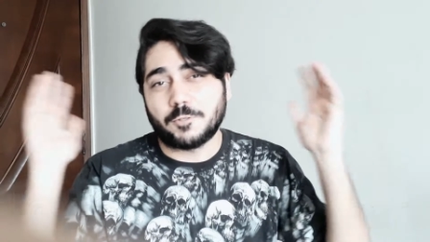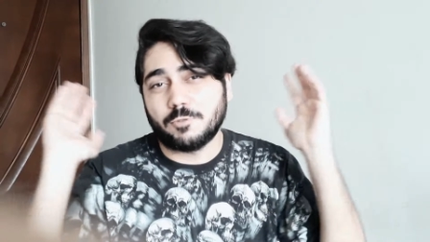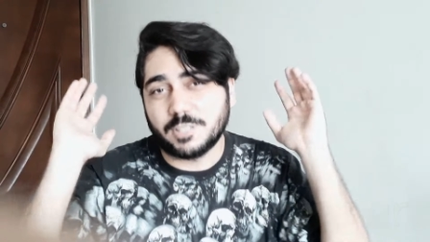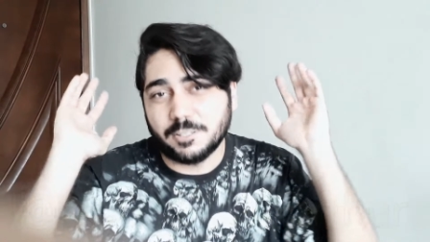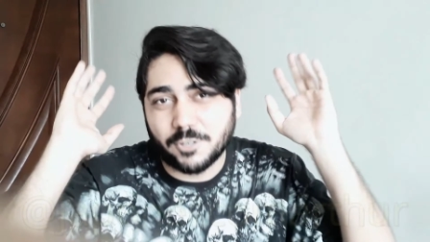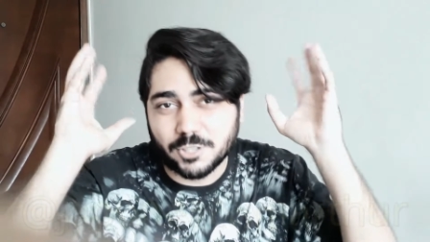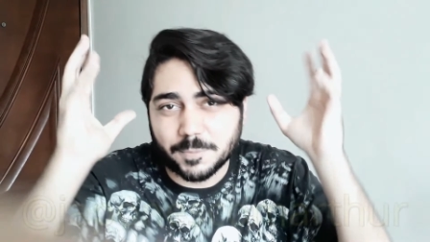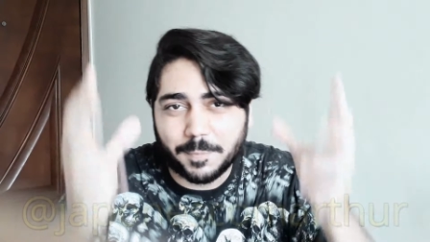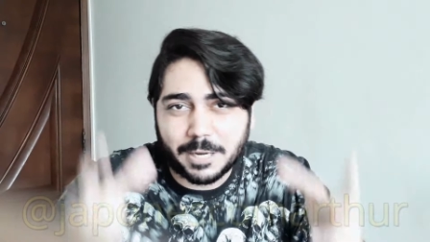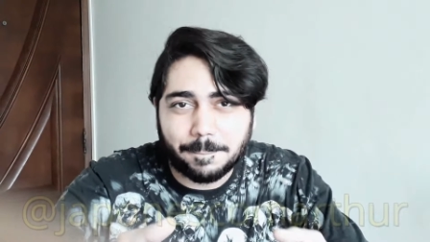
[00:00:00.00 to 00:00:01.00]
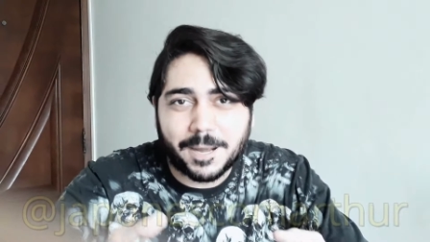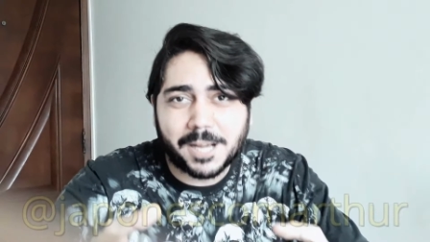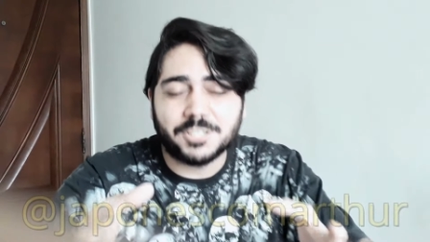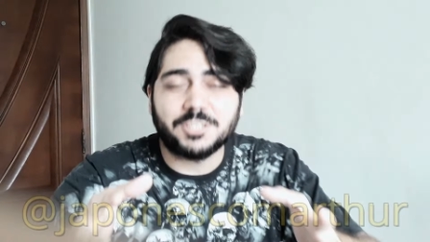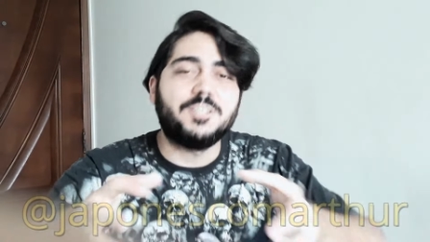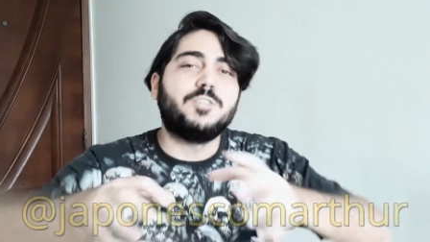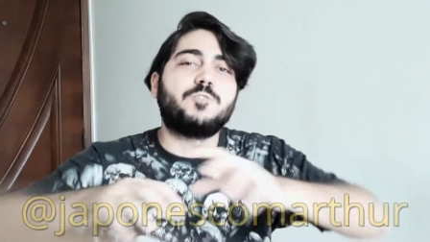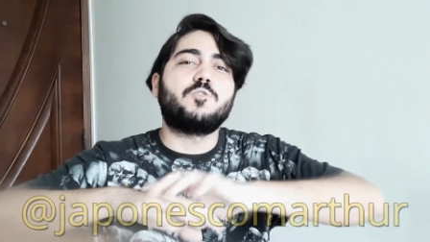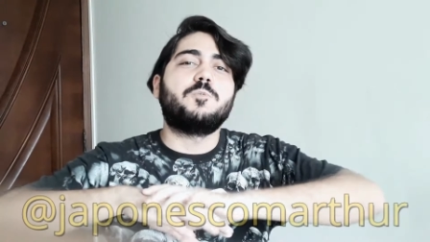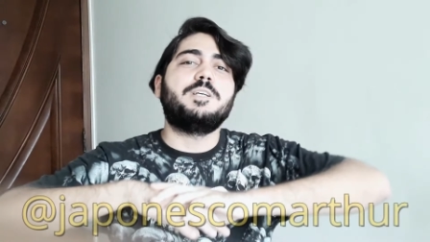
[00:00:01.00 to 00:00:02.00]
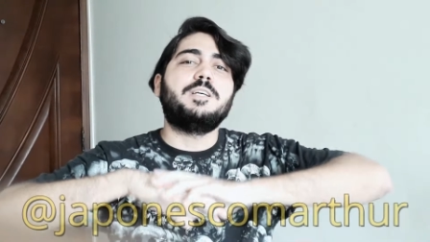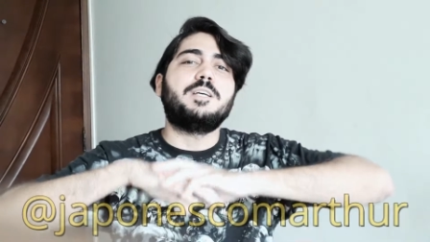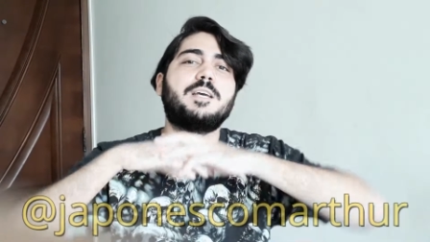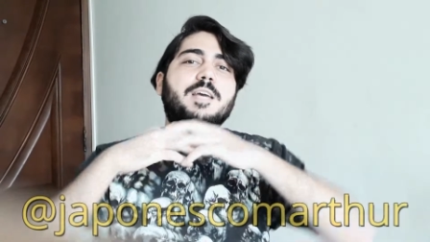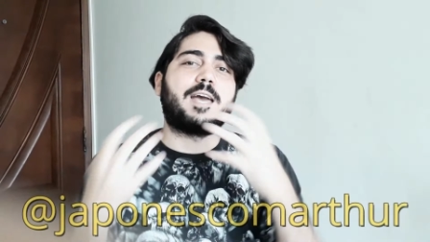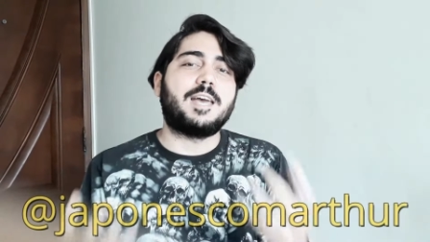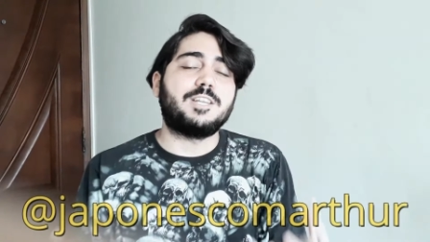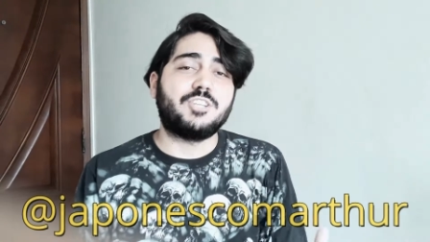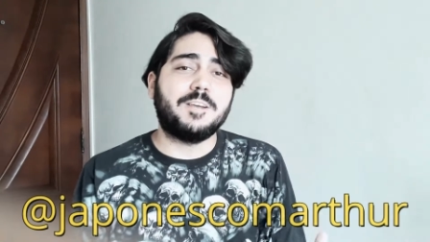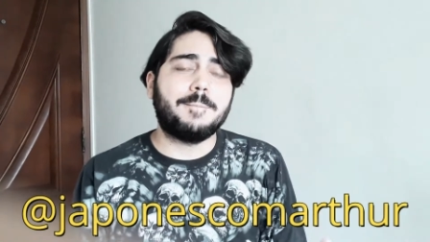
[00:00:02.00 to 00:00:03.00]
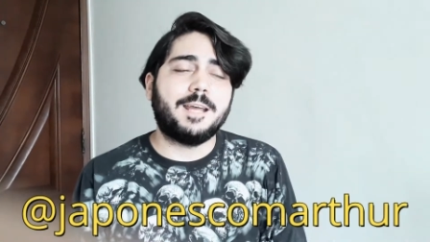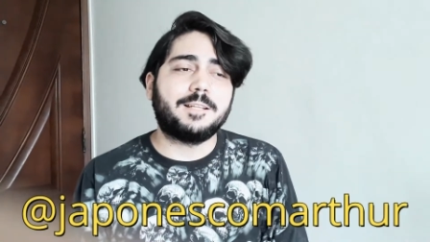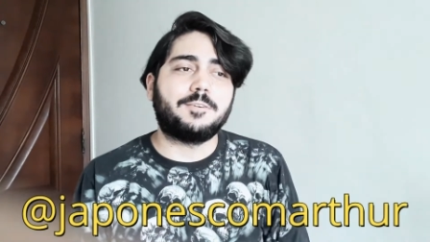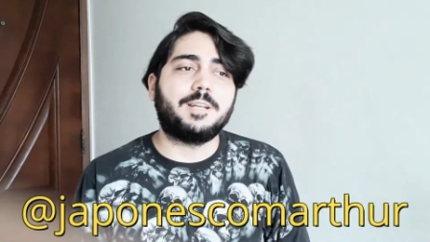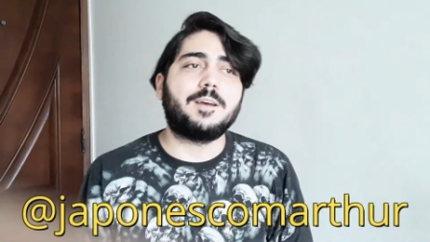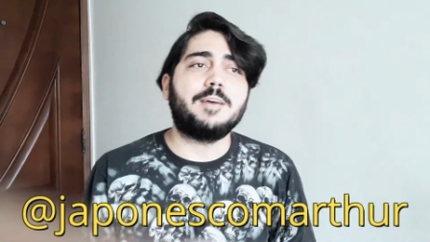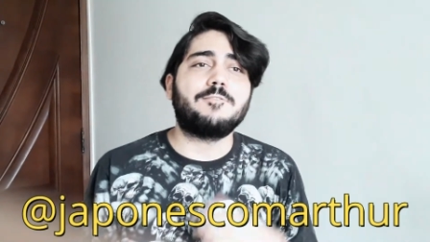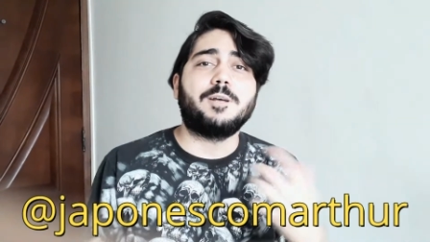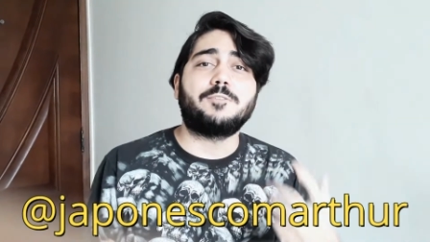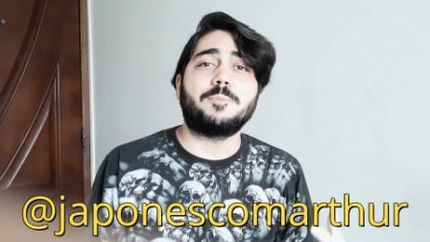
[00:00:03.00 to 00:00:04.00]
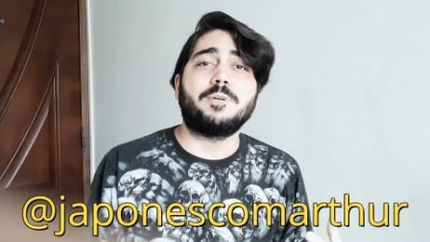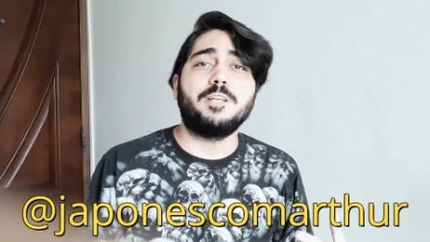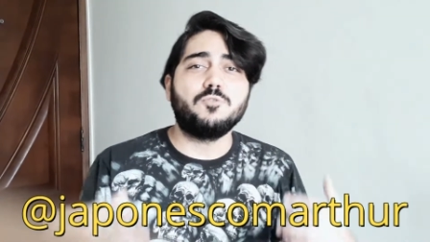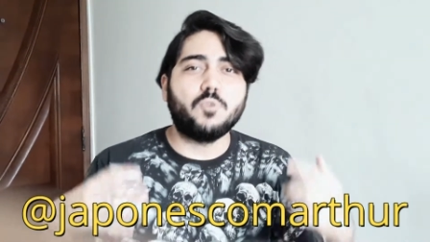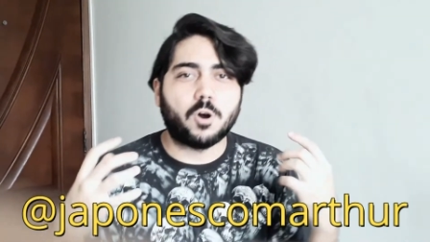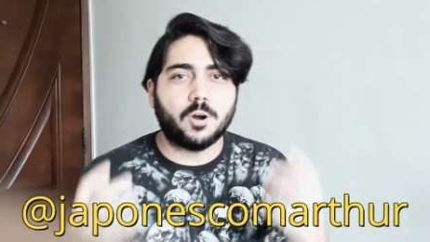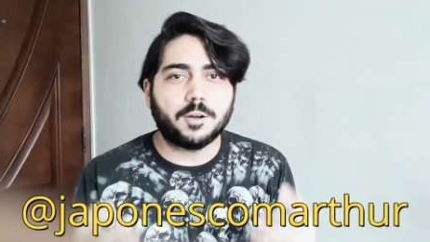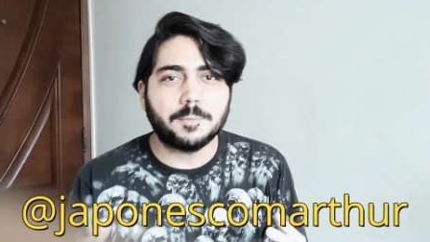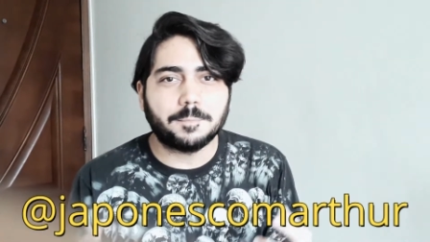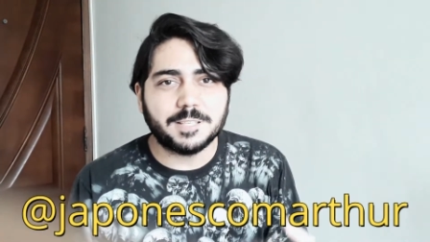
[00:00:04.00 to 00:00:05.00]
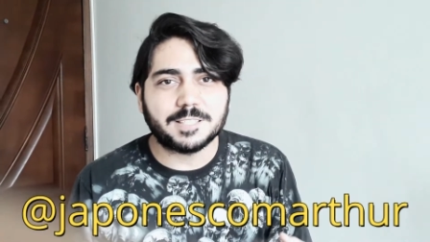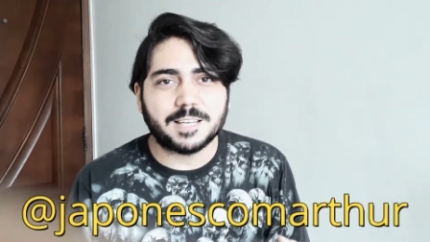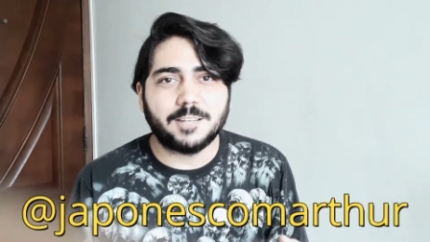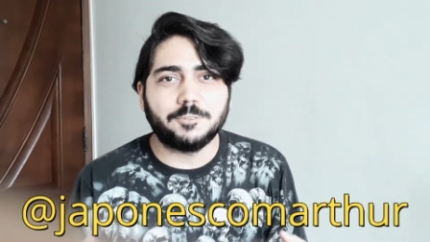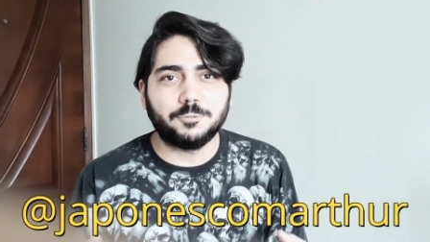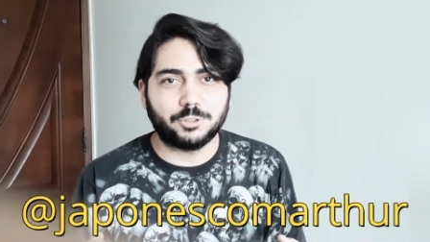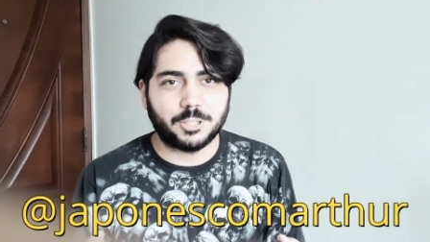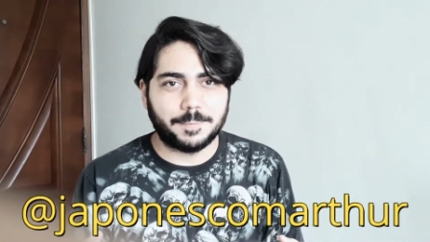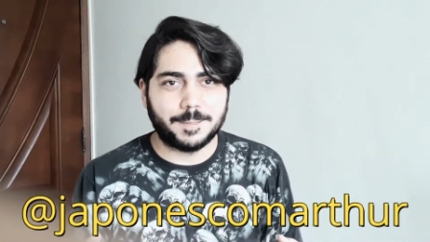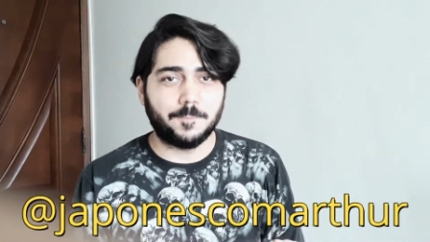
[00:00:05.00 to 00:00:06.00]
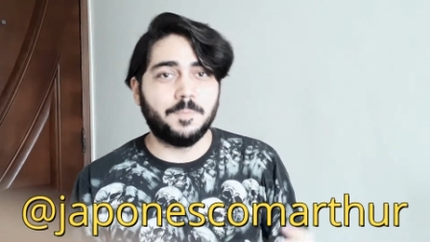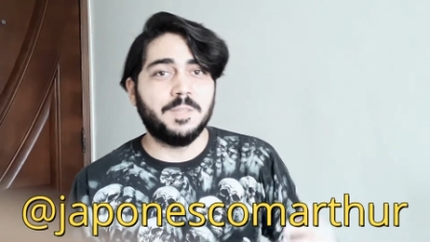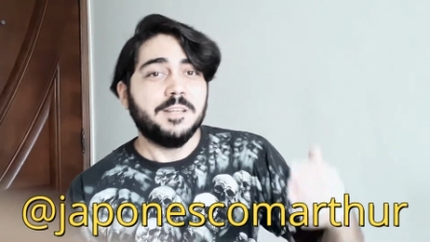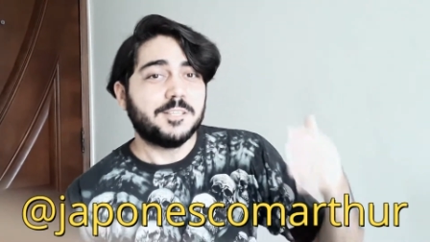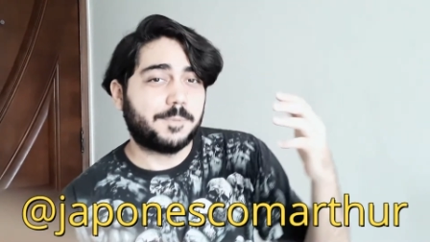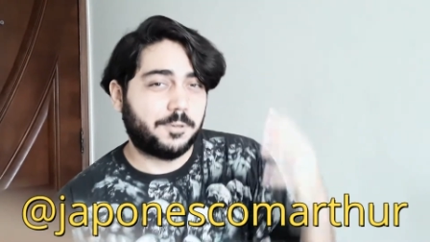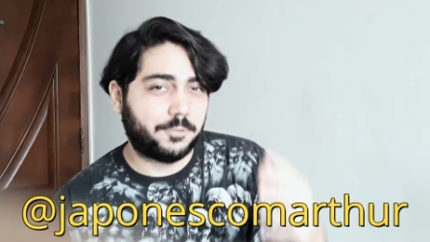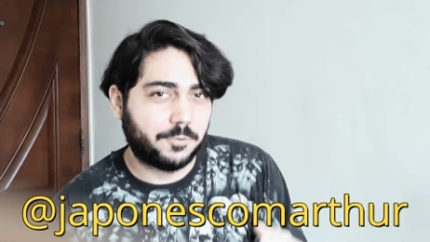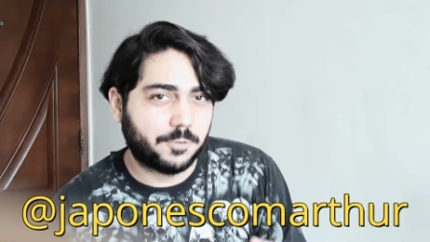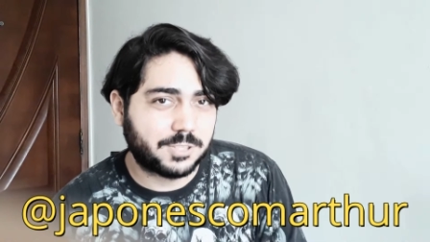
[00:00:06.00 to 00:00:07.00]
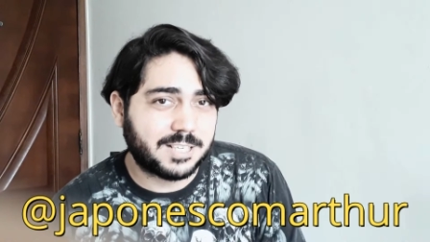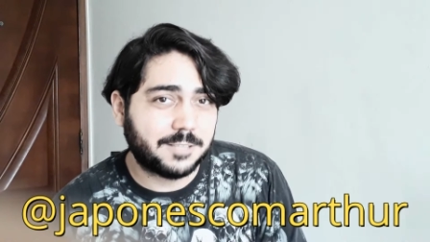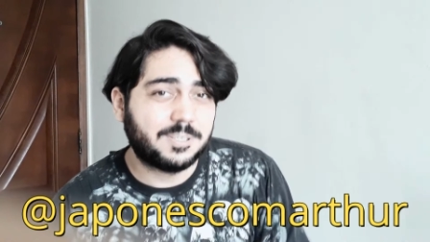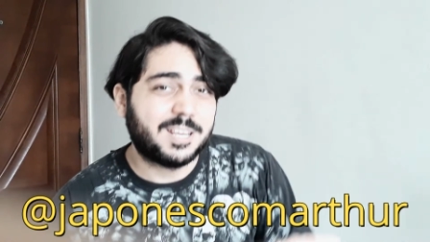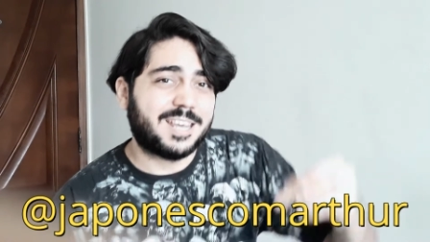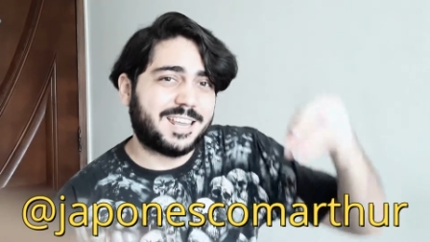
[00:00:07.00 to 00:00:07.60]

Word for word: pessoal, essa foi a nossa primeira parte sobre é, eh, J-Metal, né? Heavy Metal japonês, o rock pesado do Japão. Espero que tenham gostado.